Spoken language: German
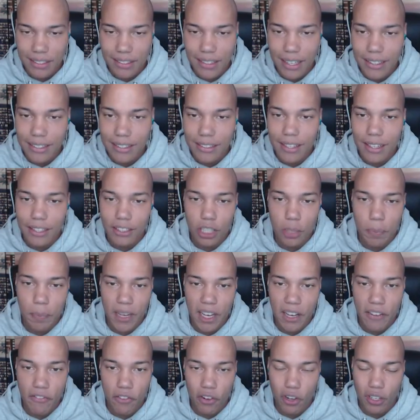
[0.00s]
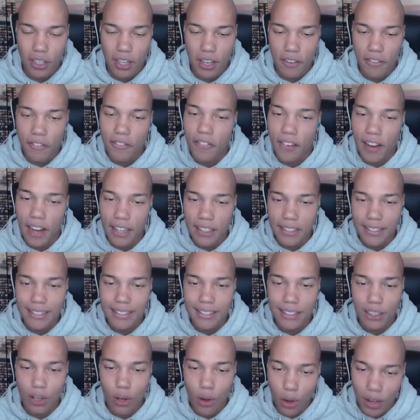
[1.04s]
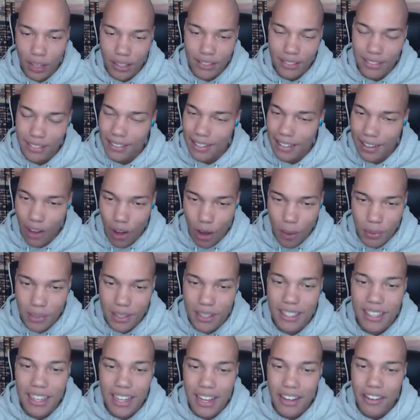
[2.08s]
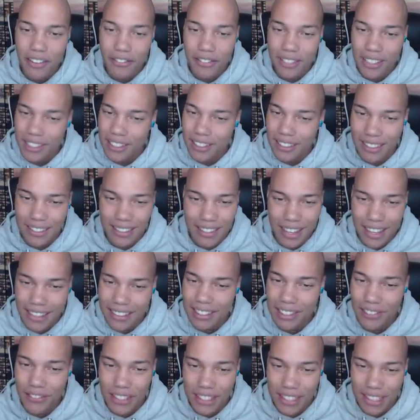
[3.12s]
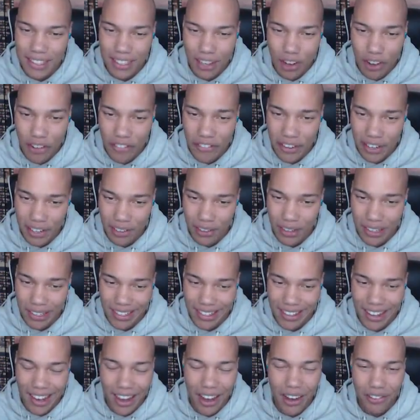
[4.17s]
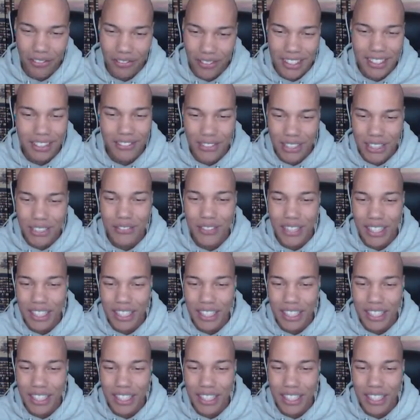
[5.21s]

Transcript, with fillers: das nächste Texture Pack von Weißkreuz. Ich glaube, das, das Erste, was jetzt auffällt, Leute, ja, und was, was